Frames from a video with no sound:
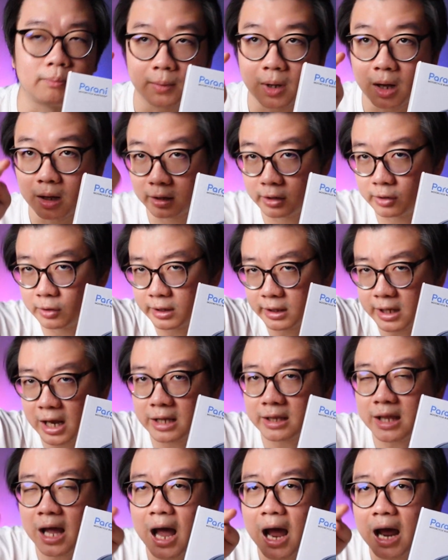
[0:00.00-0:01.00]
ก็สุดสา
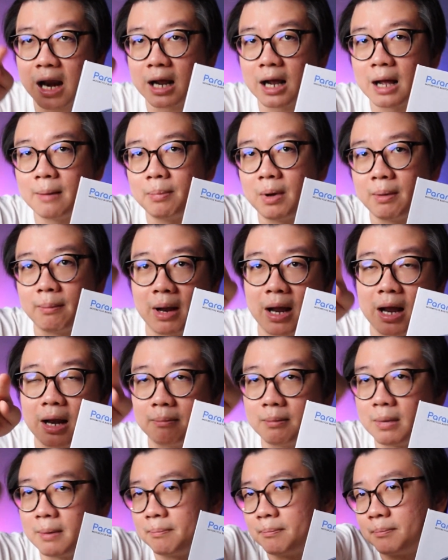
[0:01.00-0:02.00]
ยตานะครับประมาณ
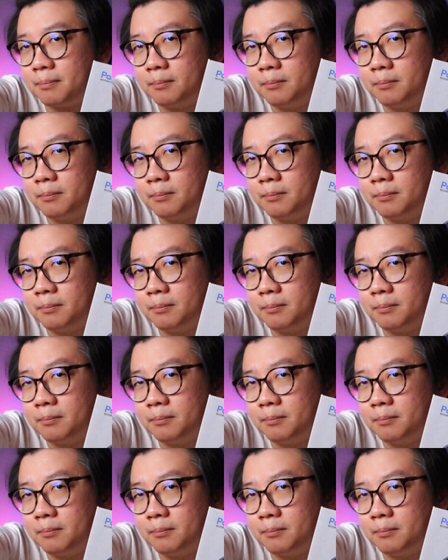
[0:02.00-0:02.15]
แบบ